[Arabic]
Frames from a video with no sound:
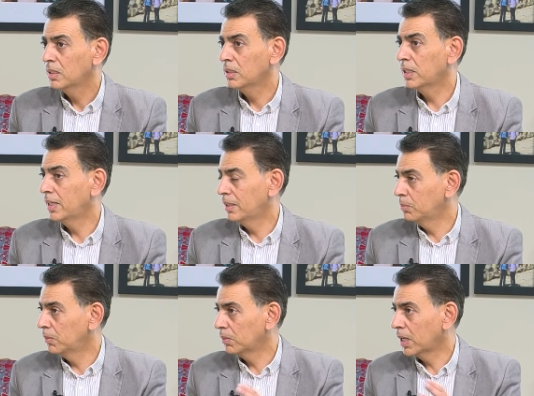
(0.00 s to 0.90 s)
هي
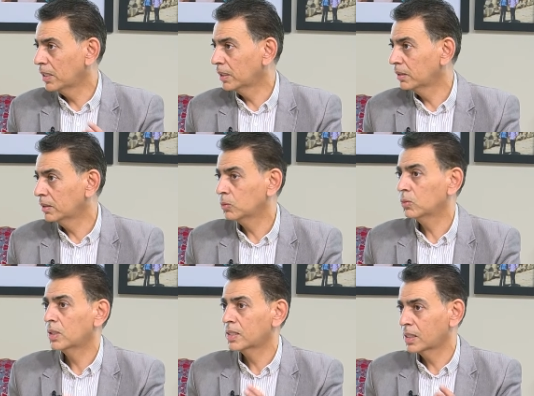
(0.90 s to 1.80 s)
كانت
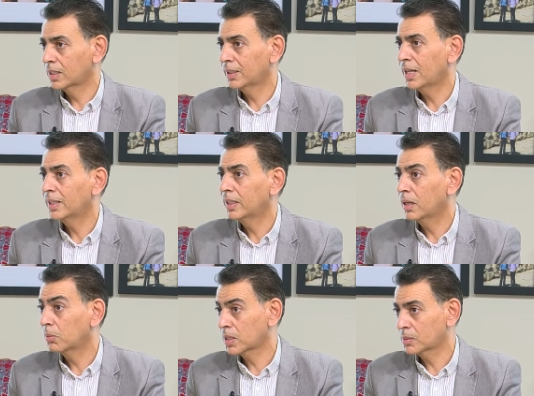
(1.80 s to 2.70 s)
ولا زالت الحل
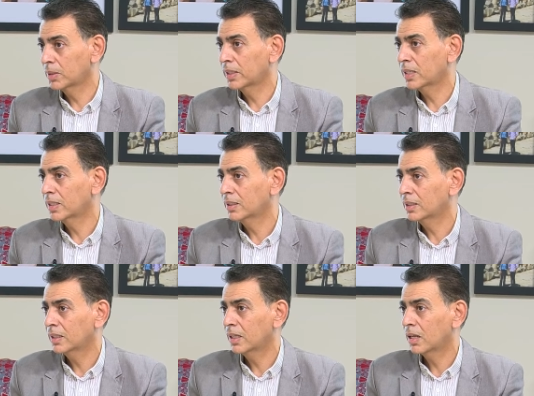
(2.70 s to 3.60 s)
الابرز
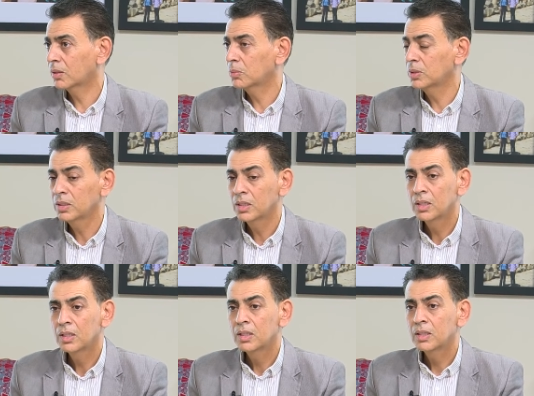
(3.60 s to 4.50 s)
بالكاريكاتير العربي
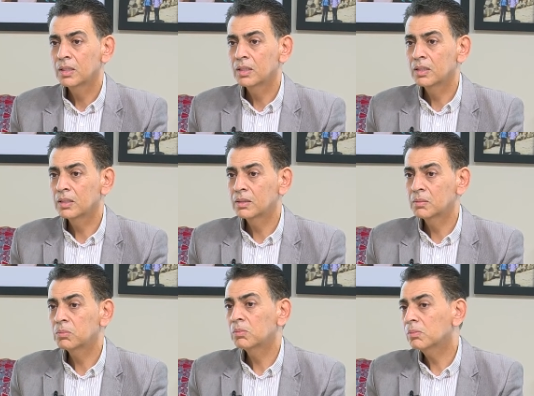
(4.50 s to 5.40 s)

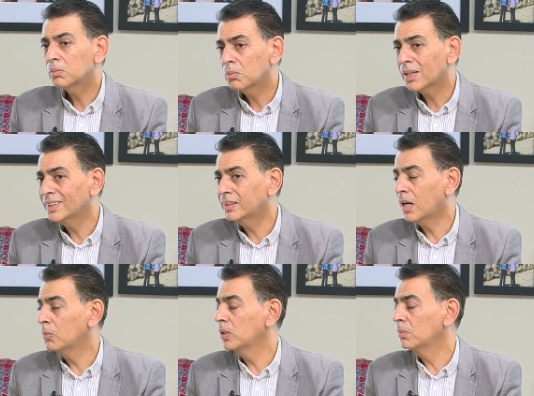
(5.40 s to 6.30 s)
آه، بقي
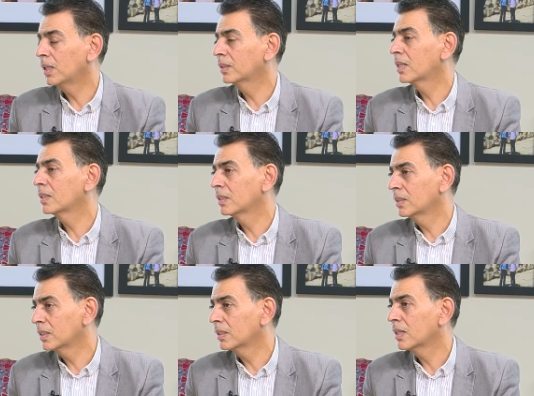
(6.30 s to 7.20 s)
تعاملي مع
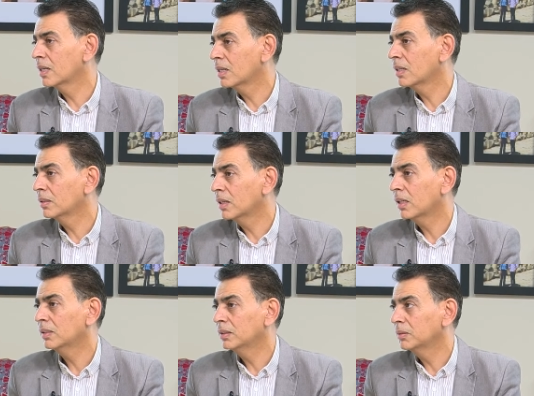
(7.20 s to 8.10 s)
الكاريكاتير ك
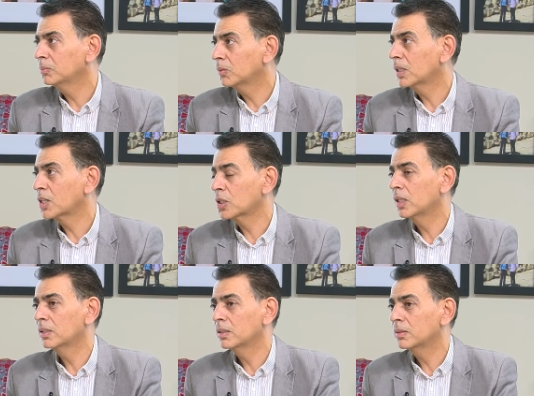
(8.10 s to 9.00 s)
يعني
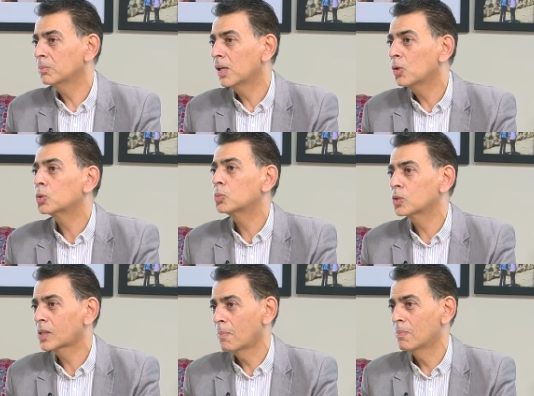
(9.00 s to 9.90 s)
كشيء ما لوش
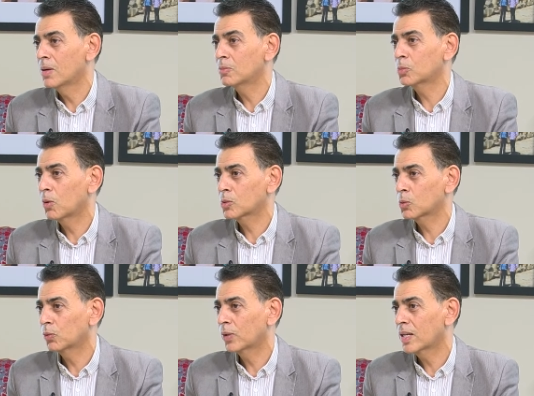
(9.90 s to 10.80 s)
مسمى مش
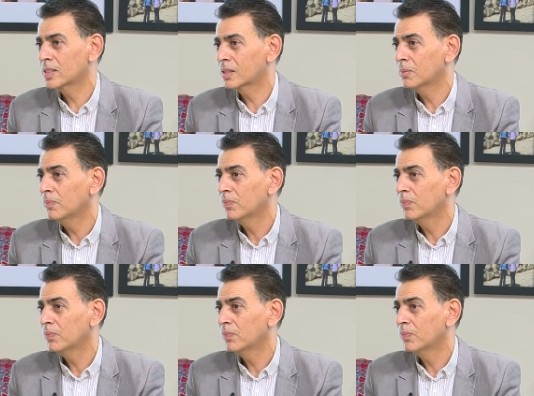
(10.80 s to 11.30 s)
موصوف كاسم